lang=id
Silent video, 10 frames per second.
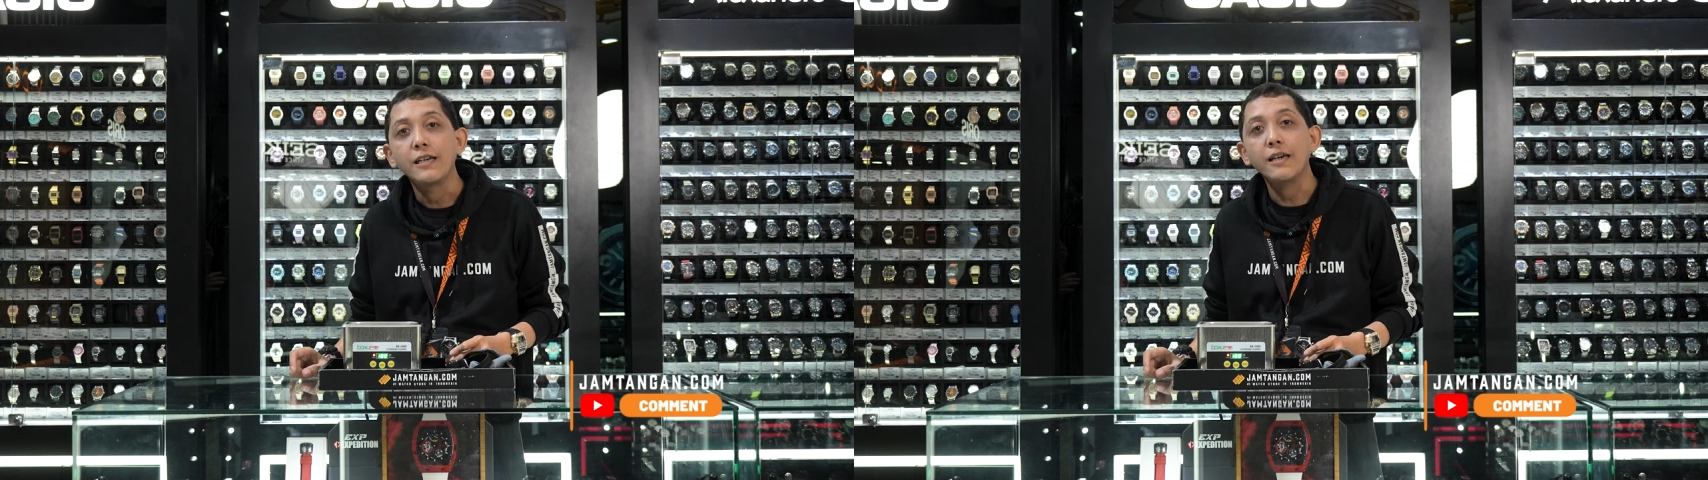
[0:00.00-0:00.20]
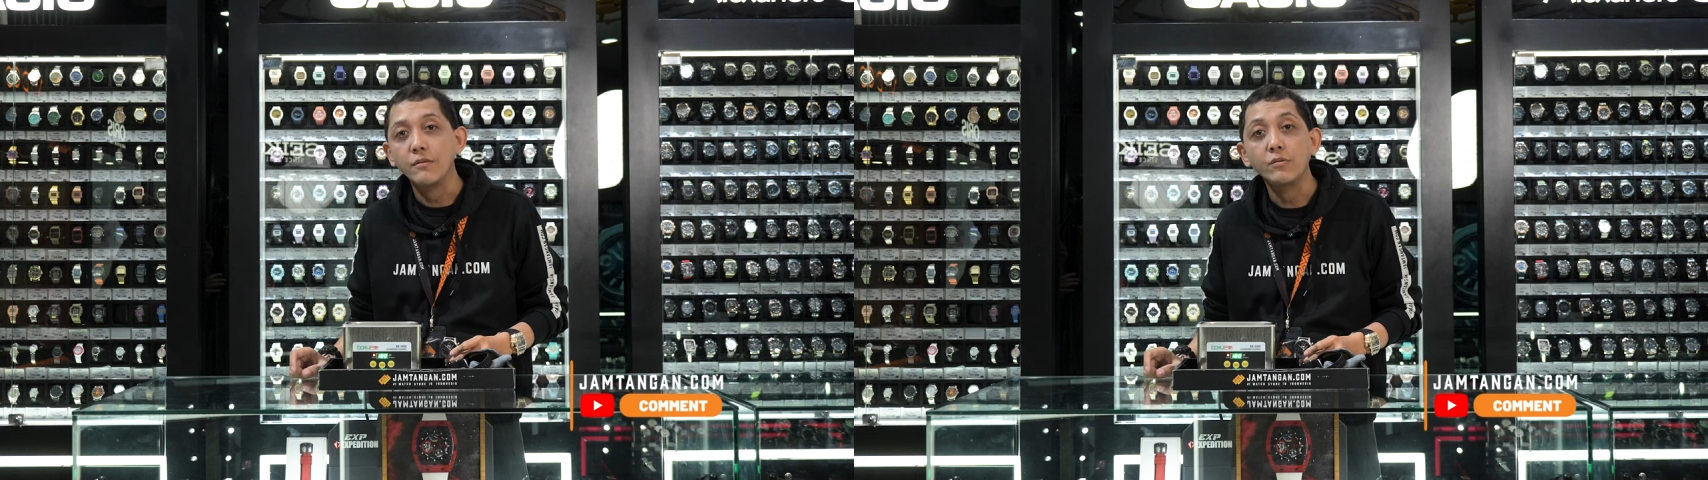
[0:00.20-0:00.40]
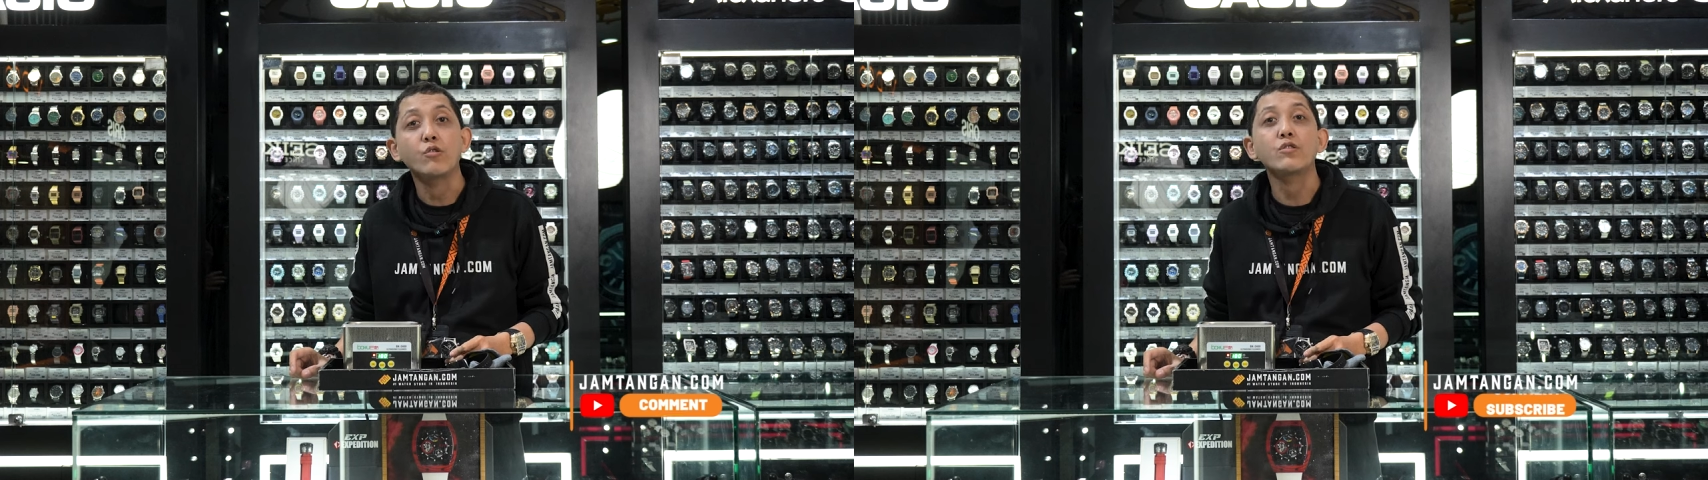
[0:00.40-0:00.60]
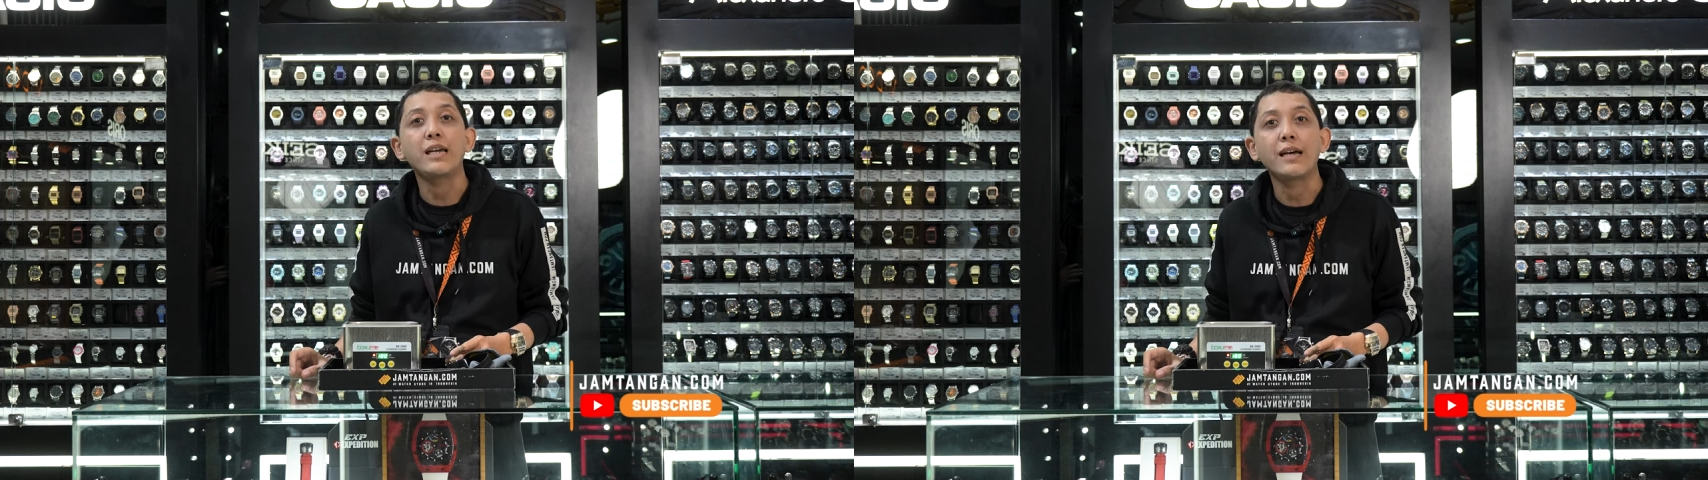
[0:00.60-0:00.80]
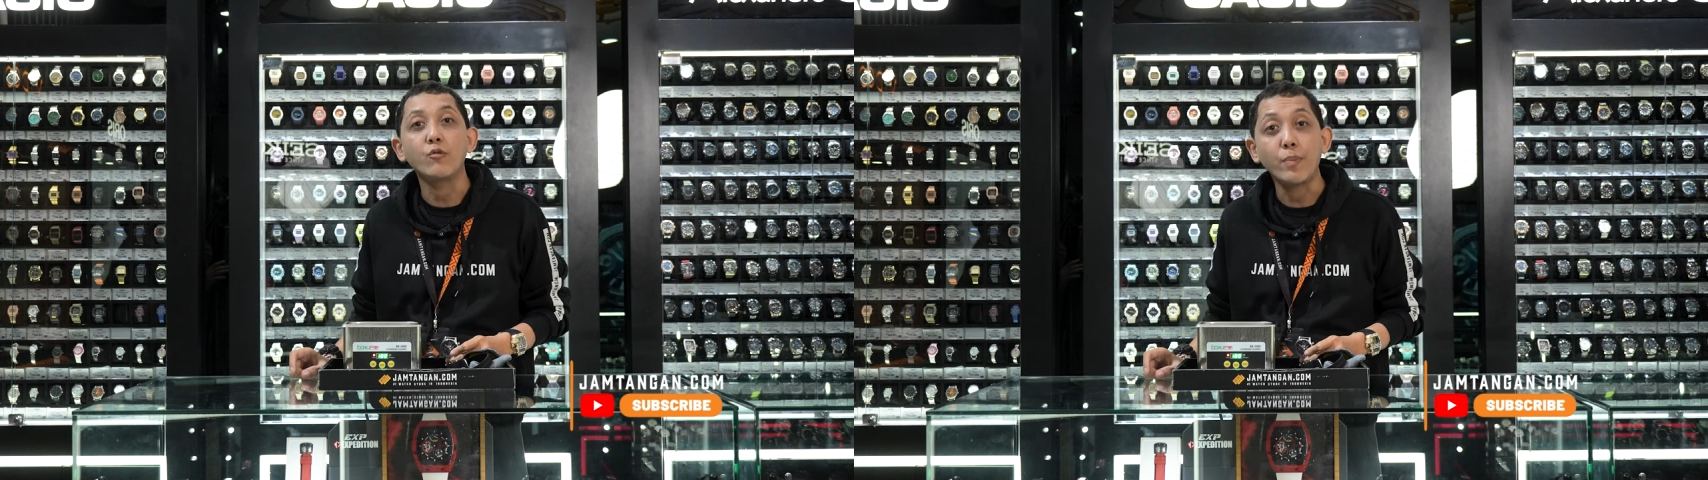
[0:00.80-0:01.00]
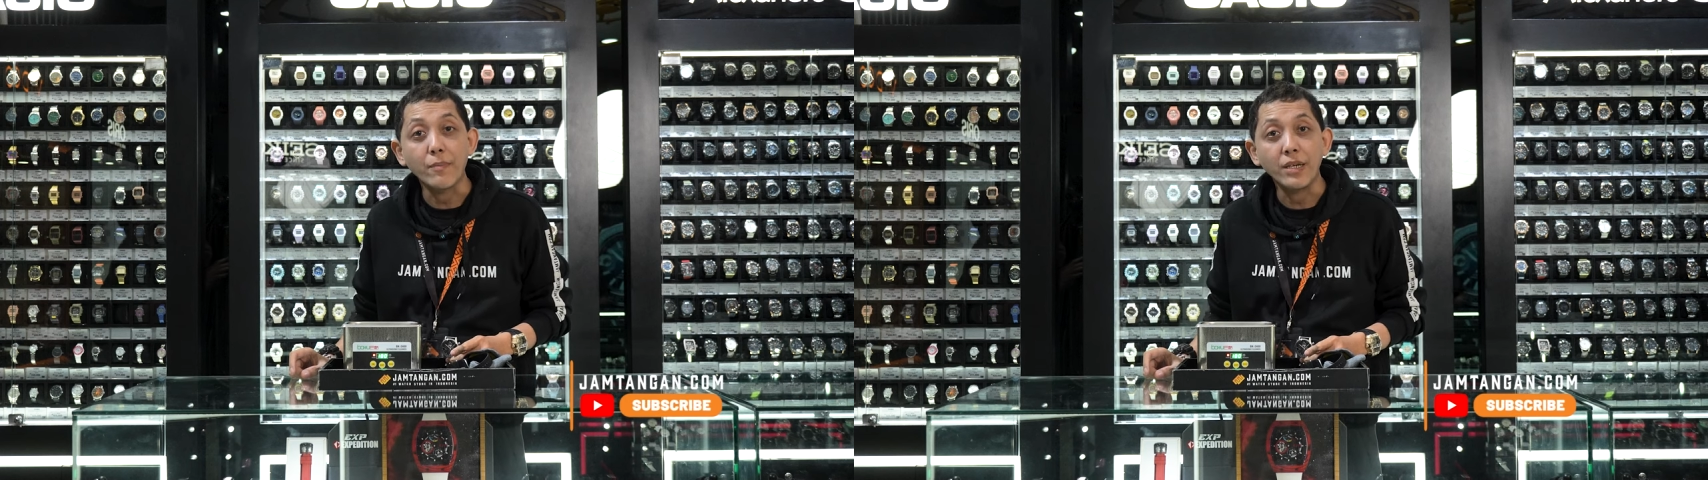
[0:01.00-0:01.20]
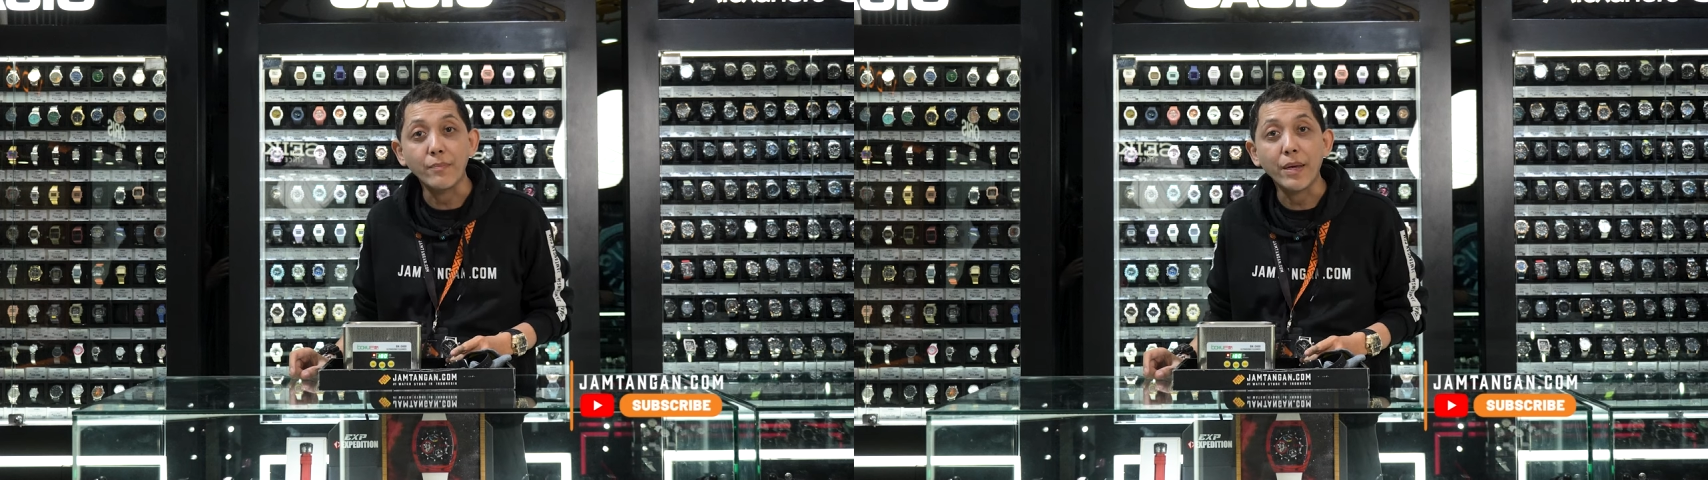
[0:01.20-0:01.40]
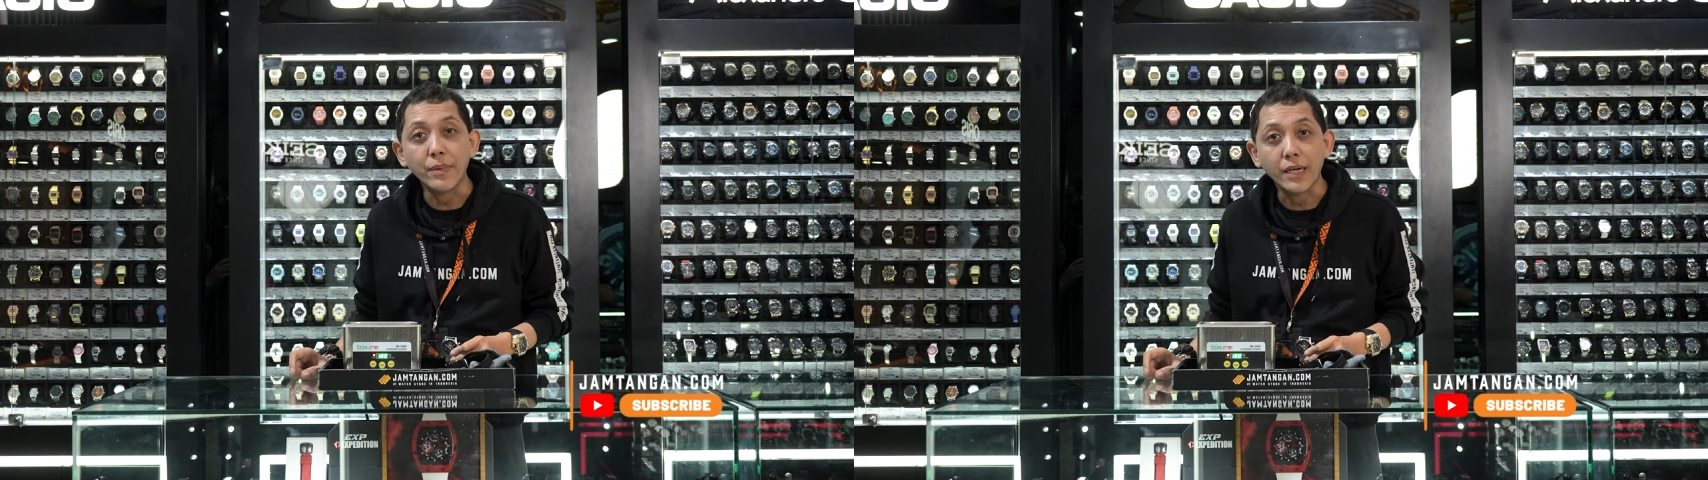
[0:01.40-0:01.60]
Ya, terus jangan lupa
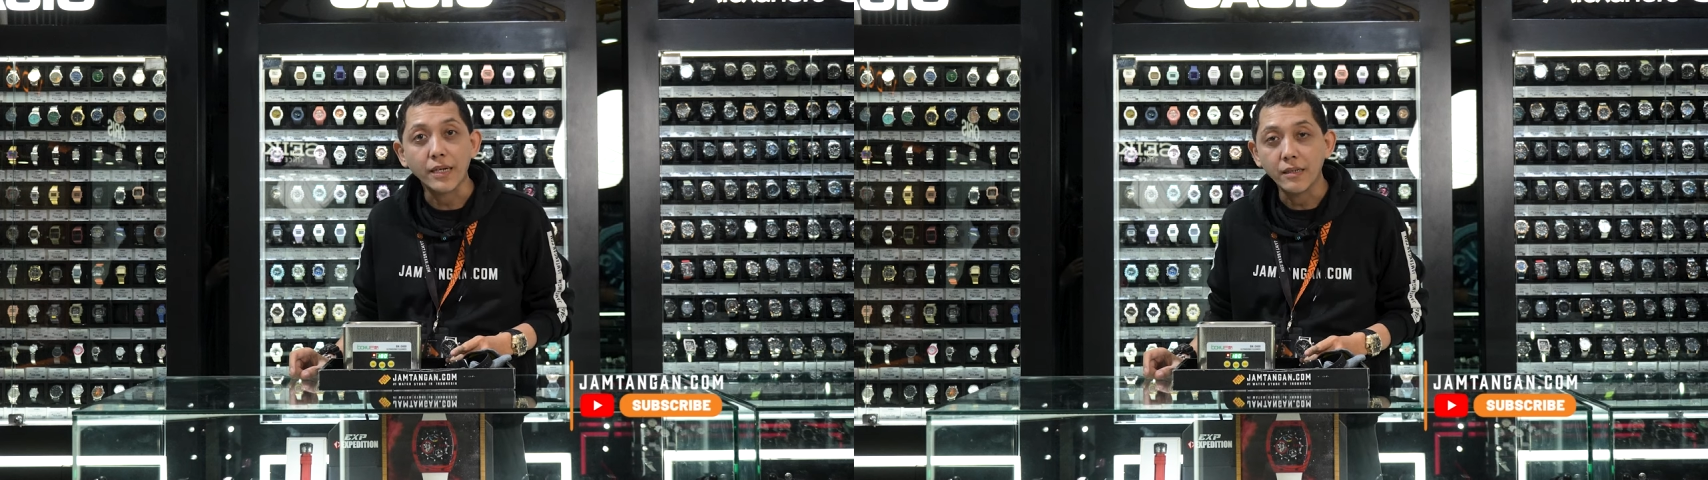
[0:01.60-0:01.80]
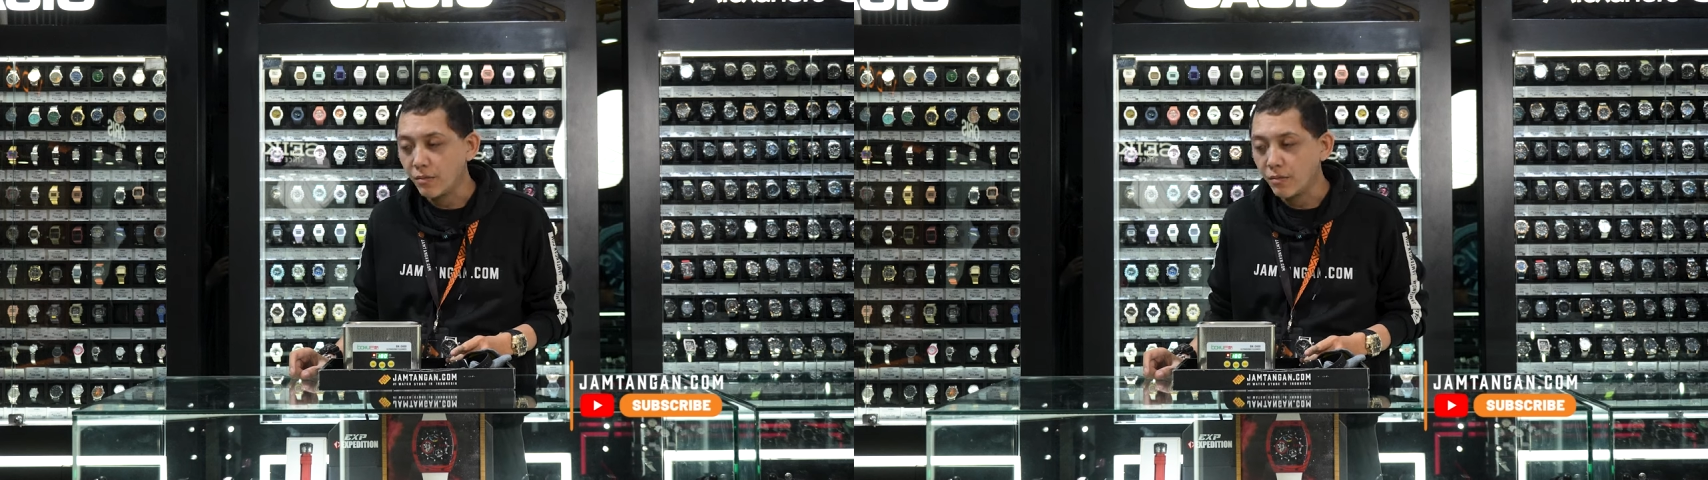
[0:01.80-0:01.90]
bikin member.